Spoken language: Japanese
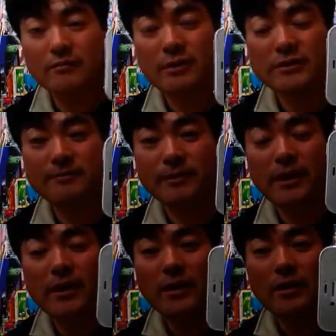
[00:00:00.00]
バシッ。
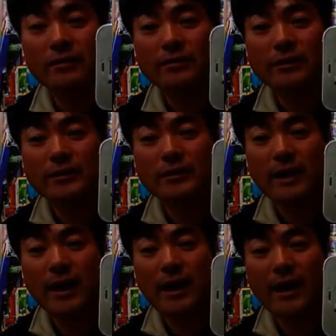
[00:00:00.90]
die,
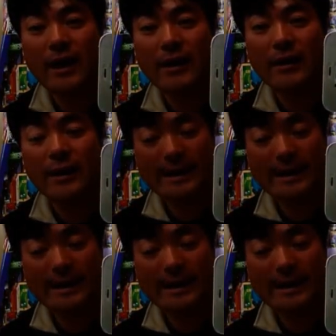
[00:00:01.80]
die,